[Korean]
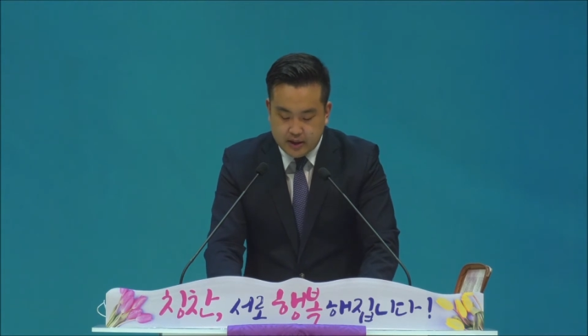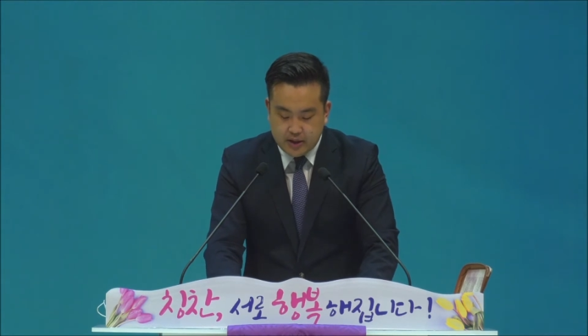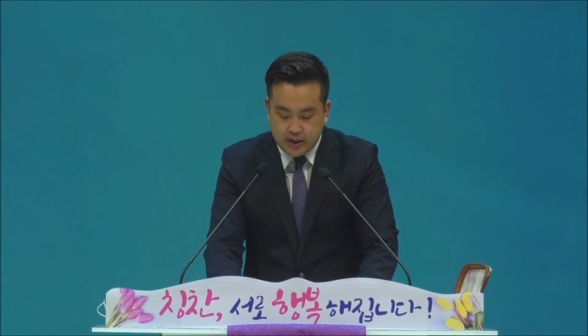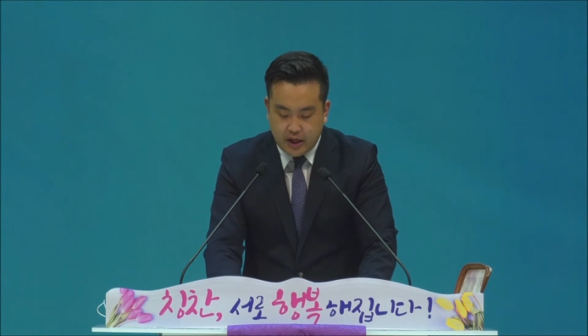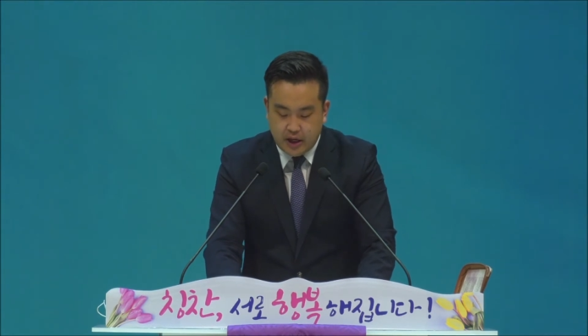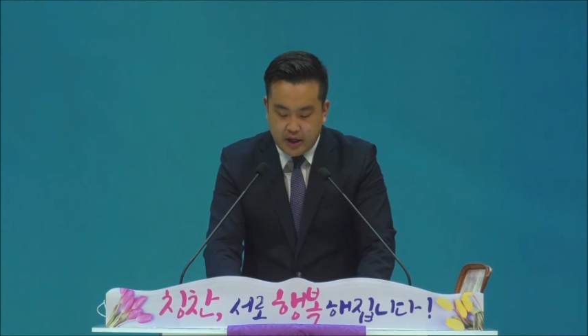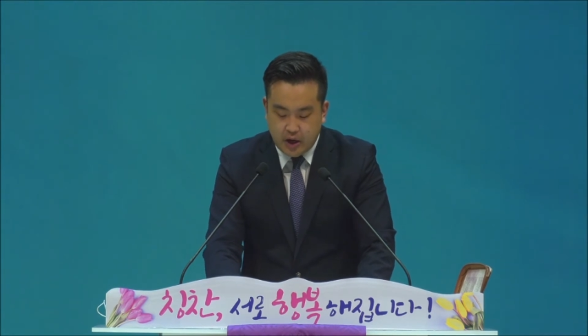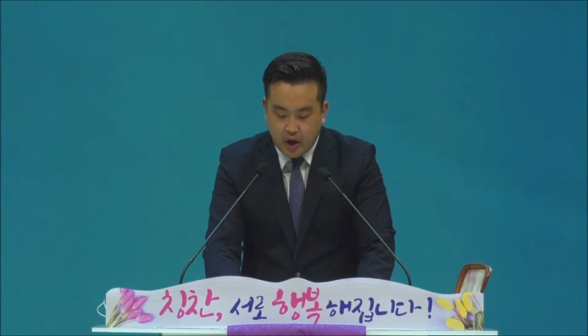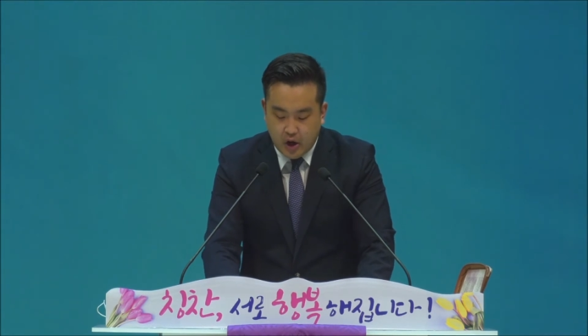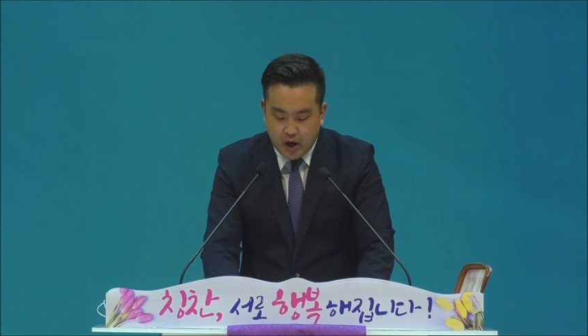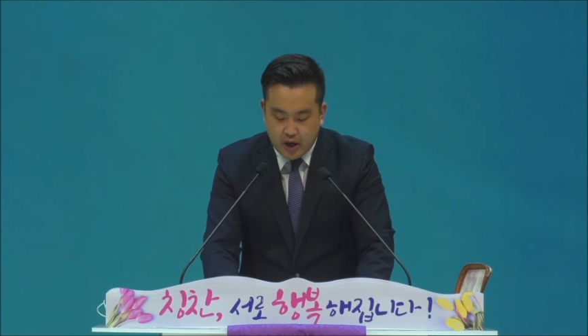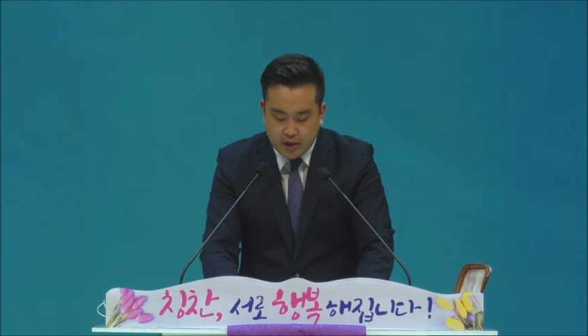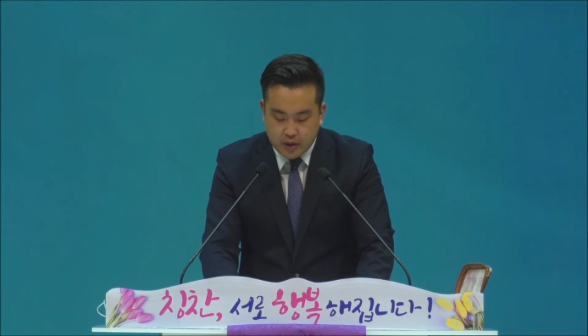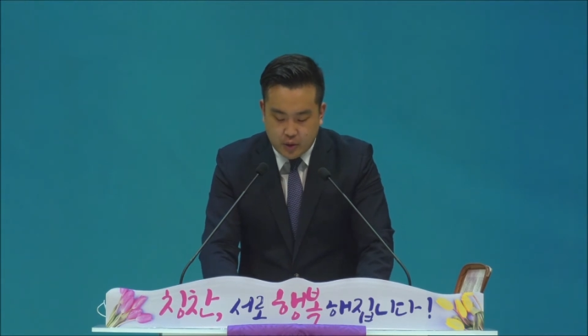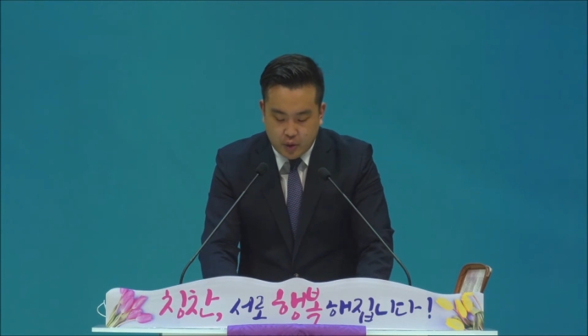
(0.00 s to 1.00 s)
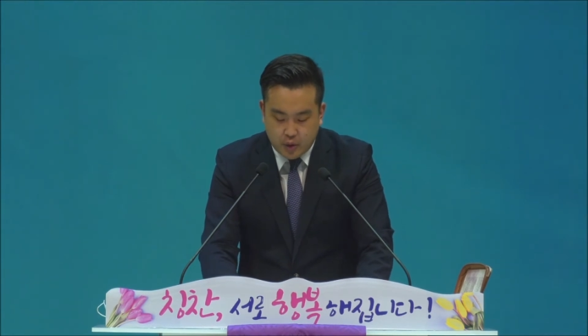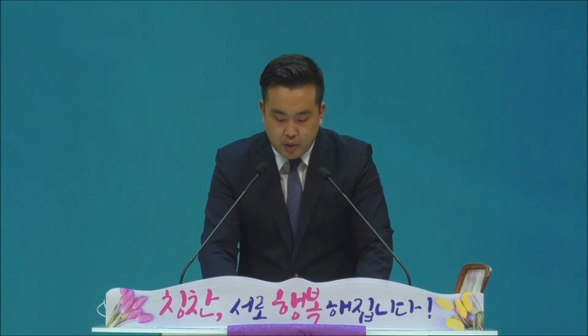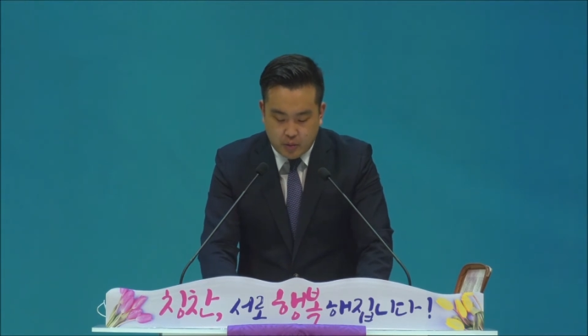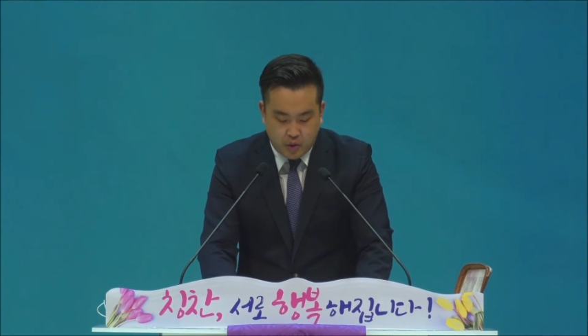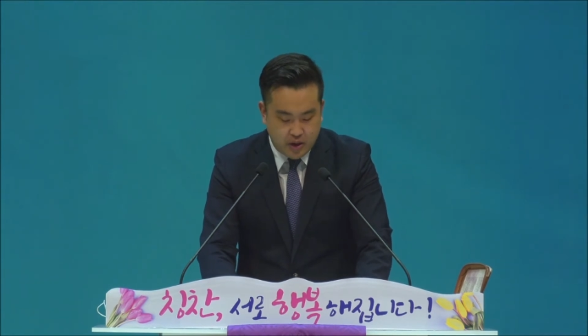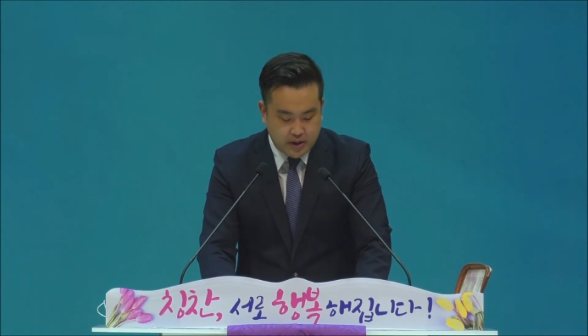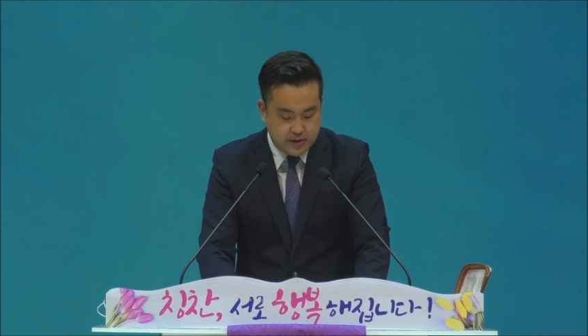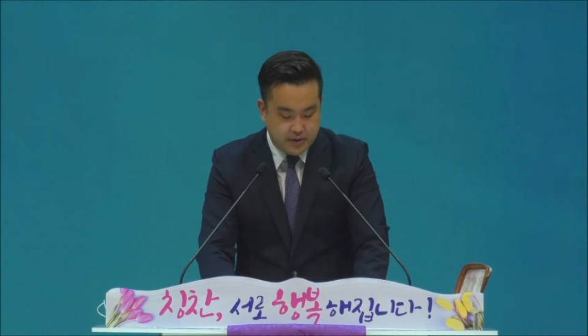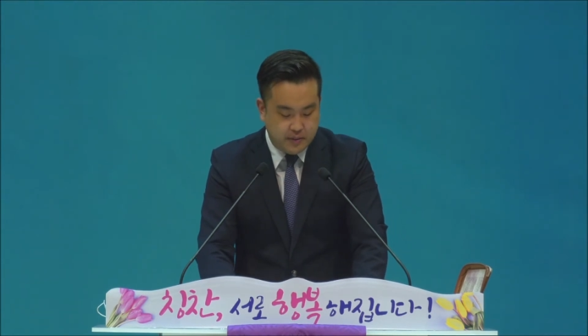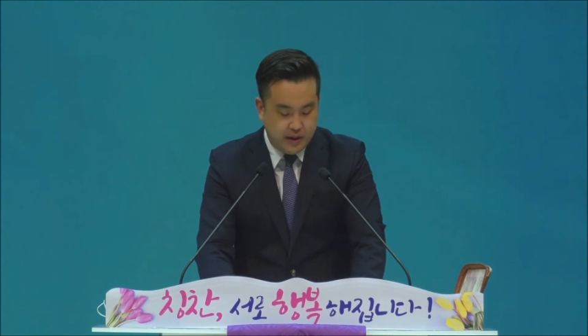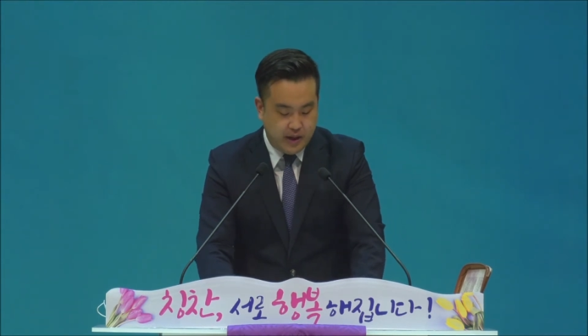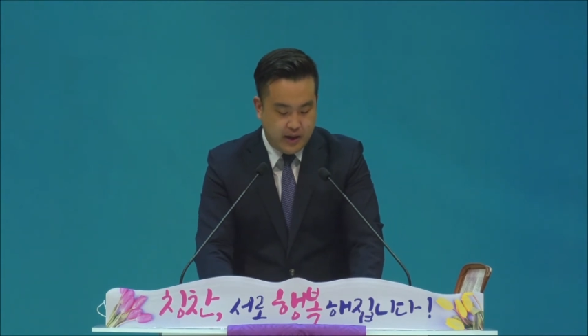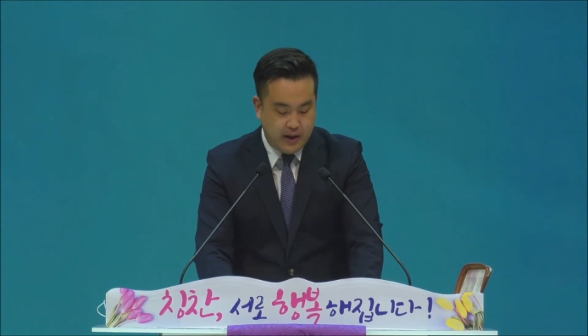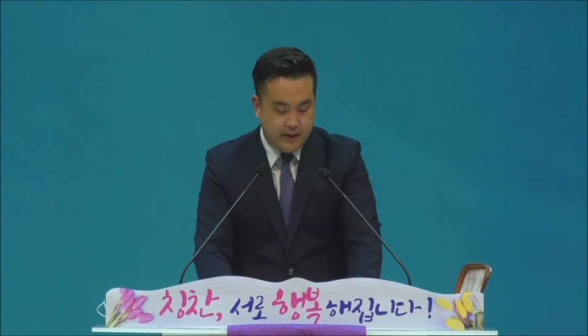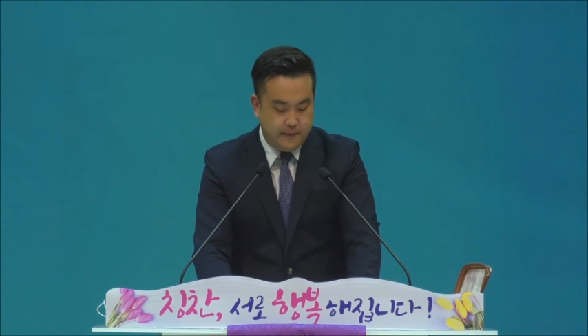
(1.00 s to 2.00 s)
그의 영안으로
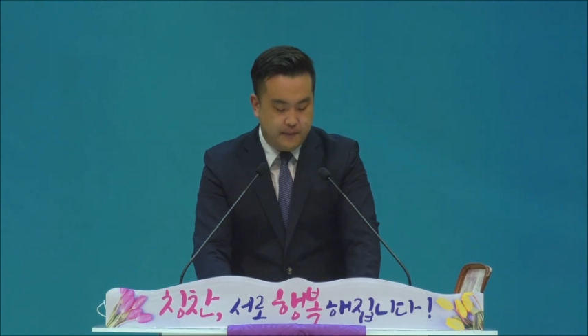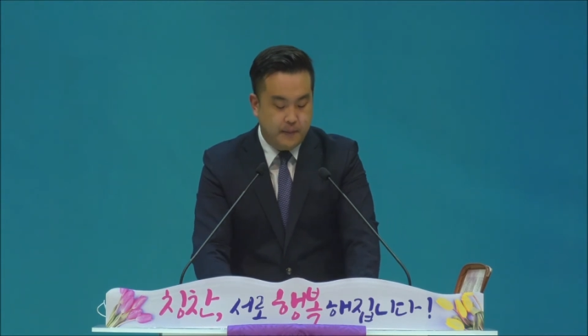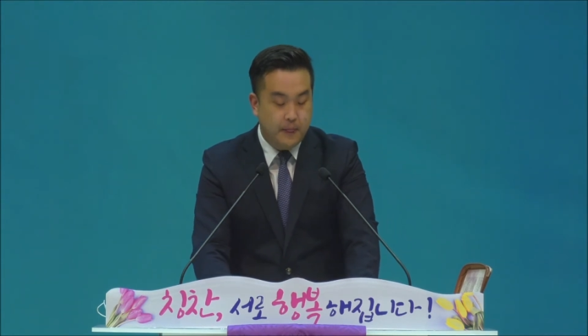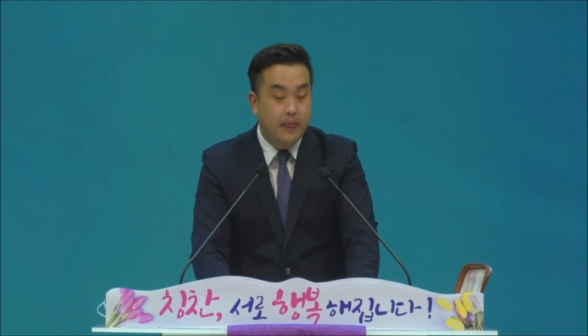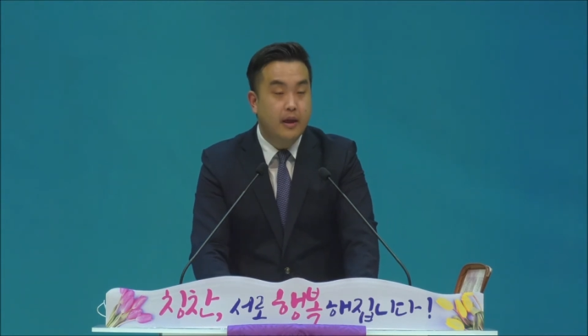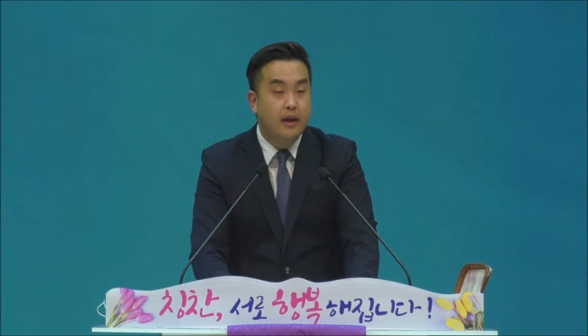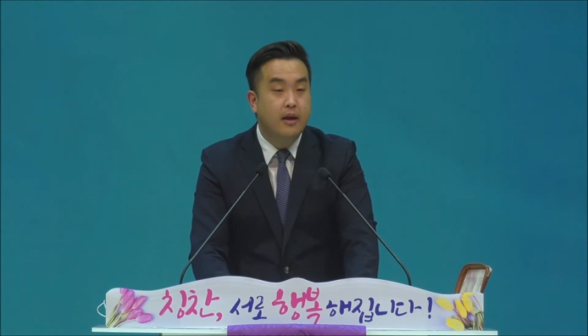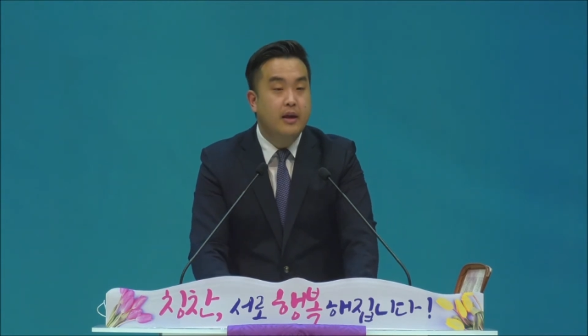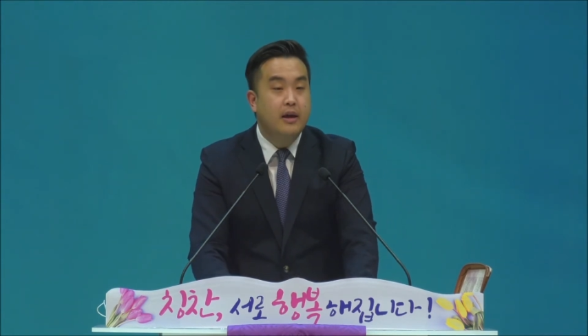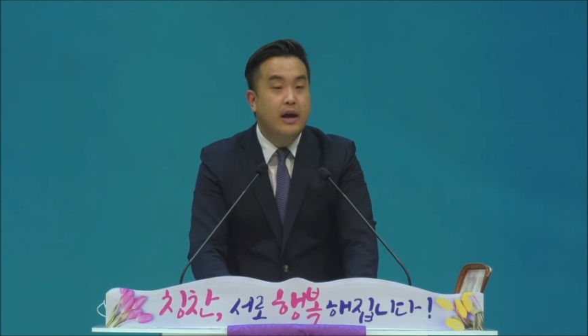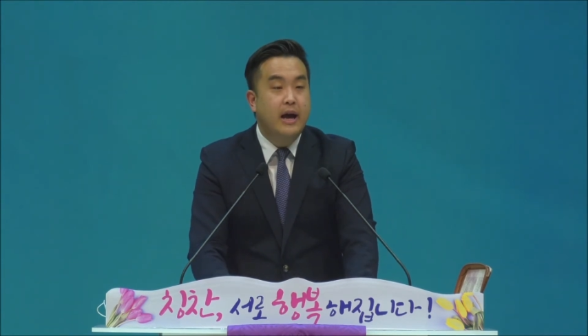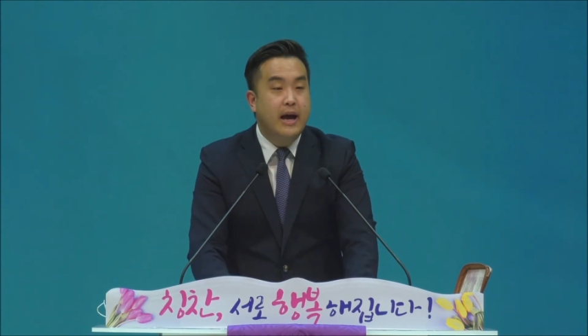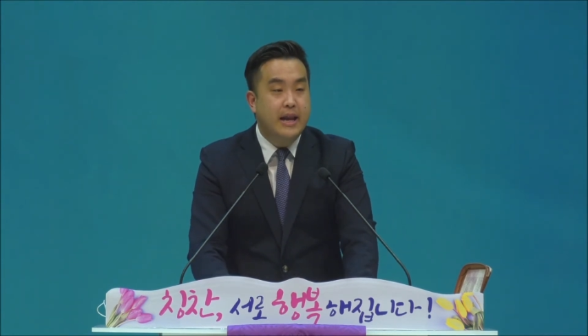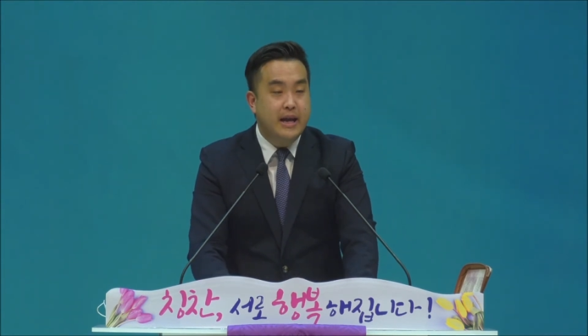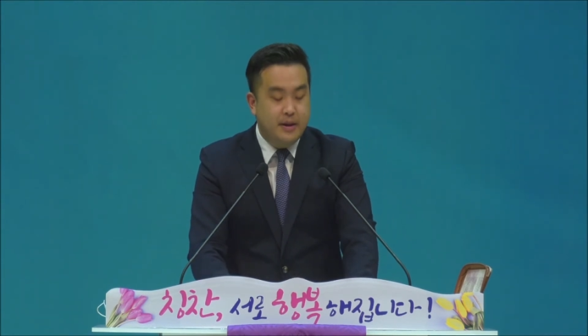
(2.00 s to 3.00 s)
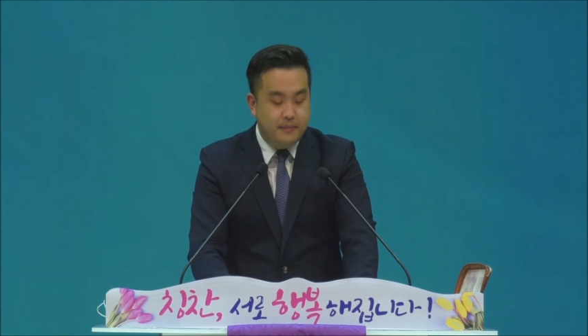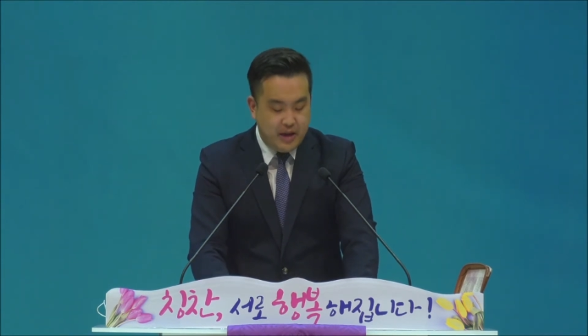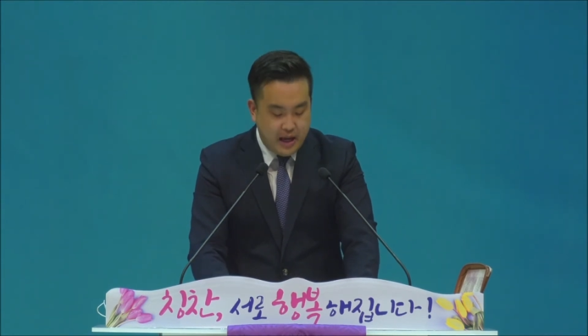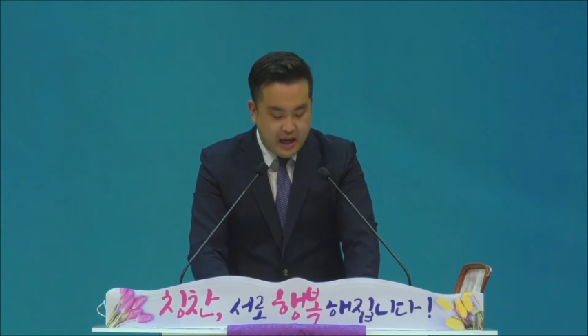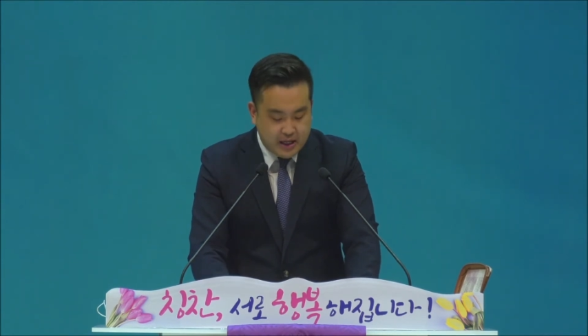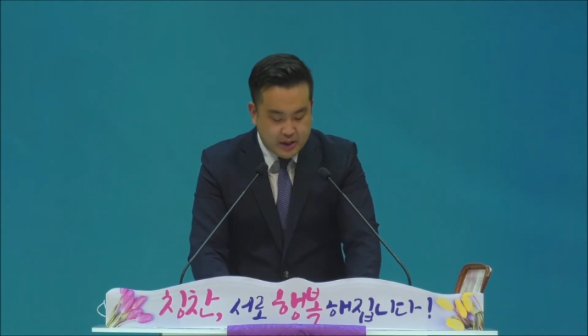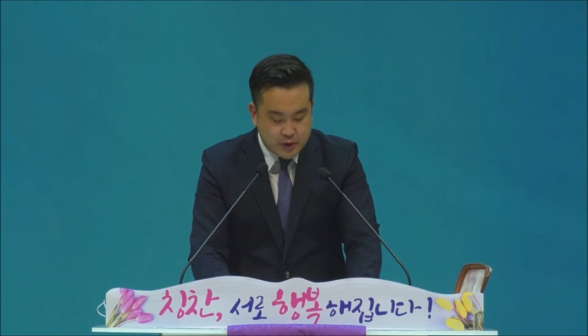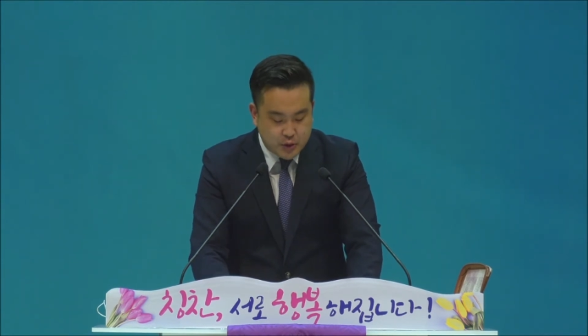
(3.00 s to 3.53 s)
보았습니다. 하나님의